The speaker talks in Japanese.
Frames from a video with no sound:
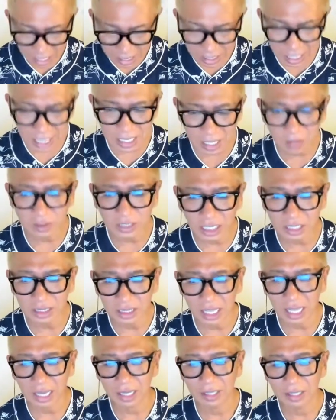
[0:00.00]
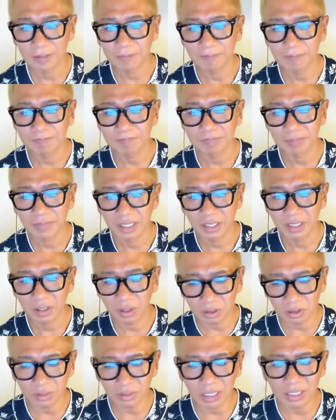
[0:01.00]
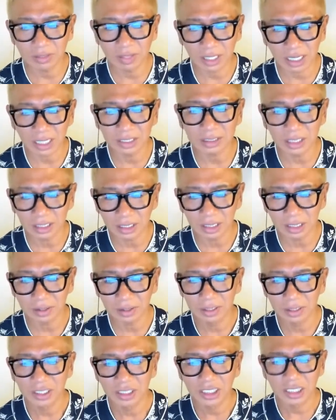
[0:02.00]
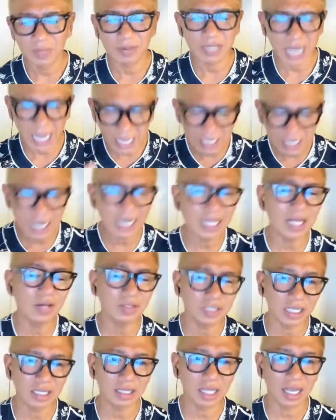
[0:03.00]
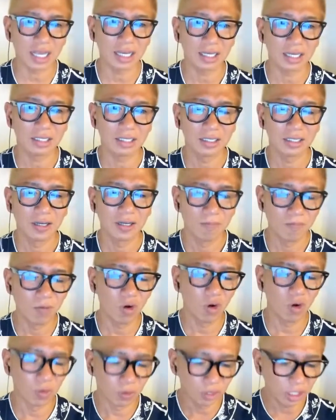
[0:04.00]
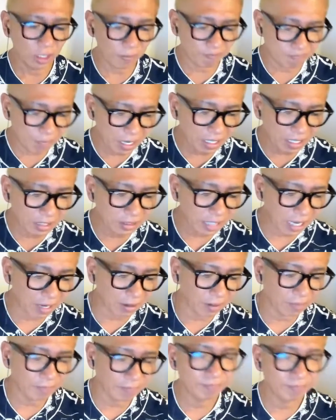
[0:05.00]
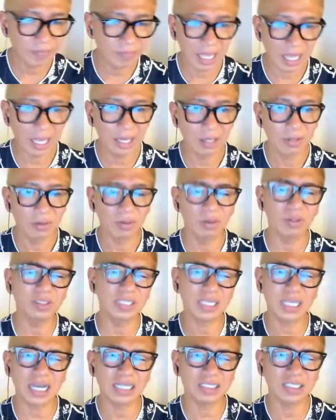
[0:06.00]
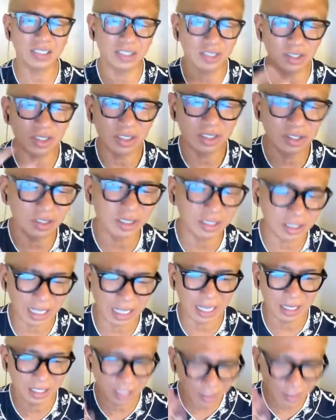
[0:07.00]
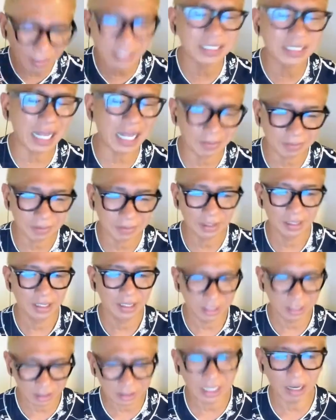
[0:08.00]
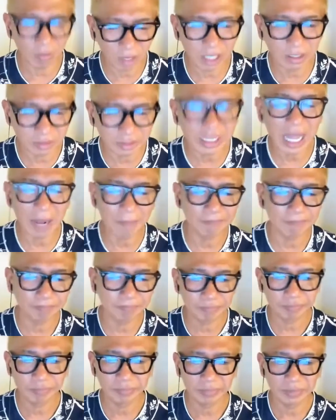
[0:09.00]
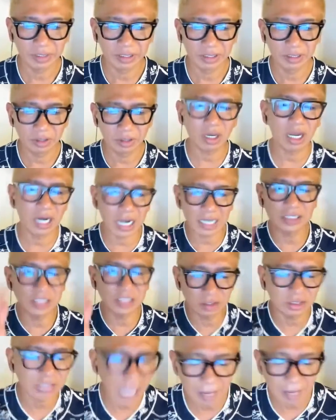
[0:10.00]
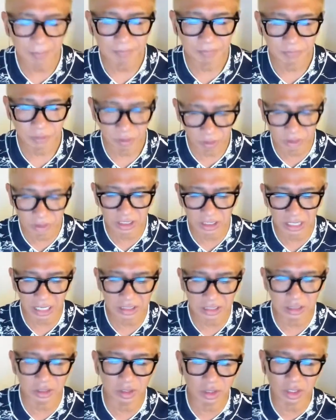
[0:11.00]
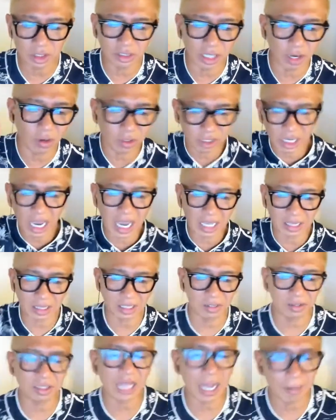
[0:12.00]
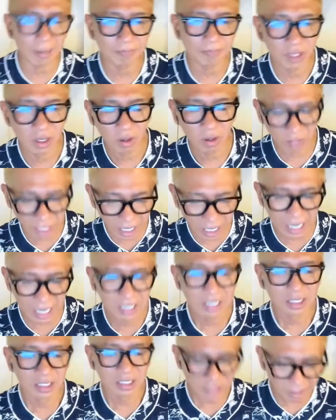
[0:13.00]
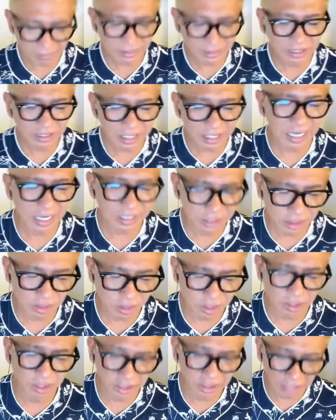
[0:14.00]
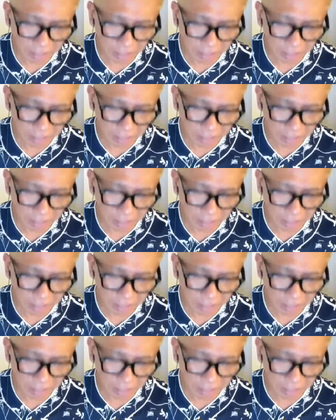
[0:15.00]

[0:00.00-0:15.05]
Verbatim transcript: え直せって。断るのは簡単だよ。でも考え直せって。もう、いっぱい出したよ。ね。大関はちじゅうよんキロって言いました。言った、俺言った。どっかの配信で言った。大関はちじゅうよんキロで OK って言った。俺が、西山さんぜひはちじゅうよんキロにして